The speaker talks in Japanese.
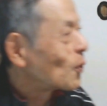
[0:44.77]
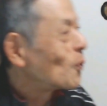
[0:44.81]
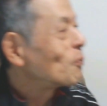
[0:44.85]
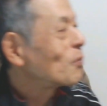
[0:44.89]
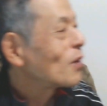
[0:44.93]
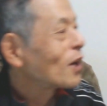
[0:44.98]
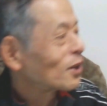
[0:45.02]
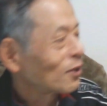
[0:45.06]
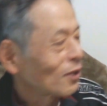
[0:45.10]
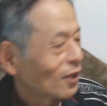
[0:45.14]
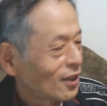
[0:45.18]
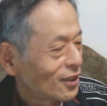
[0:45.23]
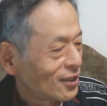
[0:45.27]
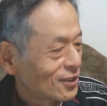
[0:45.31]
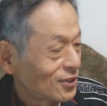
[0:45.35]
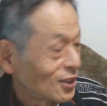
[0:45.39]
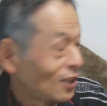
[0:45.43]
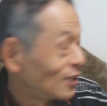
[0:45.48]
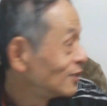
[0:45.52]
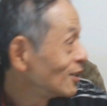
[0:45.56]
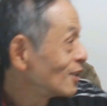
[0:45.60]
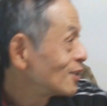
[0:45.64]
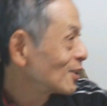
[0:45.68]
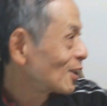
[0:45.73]
パイルは。
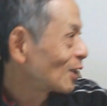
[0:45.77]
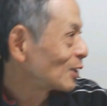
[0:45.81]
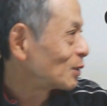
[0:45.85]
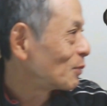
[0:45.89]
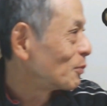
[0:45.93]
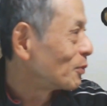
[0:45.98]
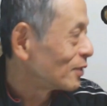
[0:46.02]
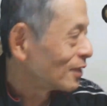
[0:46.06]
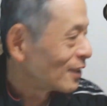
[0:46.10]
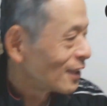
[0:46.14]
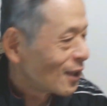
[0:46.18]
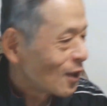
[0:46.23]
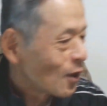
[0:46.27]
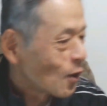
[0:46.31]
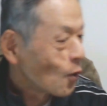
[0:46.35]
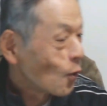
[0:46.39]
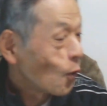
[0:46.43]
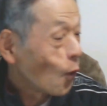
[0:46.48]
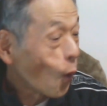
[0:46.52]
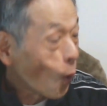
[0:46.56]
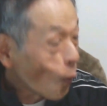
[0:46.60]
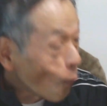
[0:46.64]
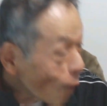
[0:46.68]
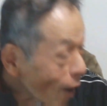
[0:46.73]
全然違うと思う。
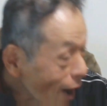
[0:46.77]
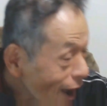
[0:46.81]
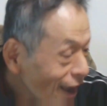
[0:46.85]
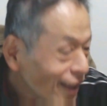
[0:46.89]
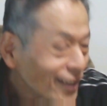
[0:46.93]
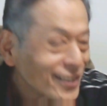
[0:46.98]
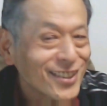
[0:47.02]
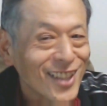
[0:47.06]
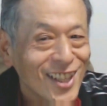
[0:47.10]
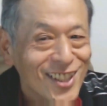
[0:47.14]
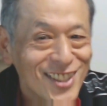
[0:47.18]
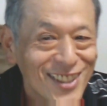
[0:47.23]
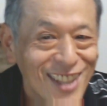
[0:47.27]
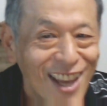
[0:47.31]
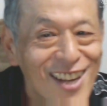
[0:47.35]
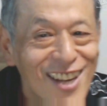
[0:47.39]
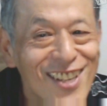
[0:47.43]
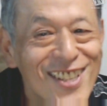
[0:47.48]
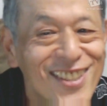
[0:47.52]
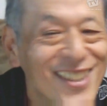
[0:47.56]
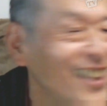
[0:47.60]
お前たち何して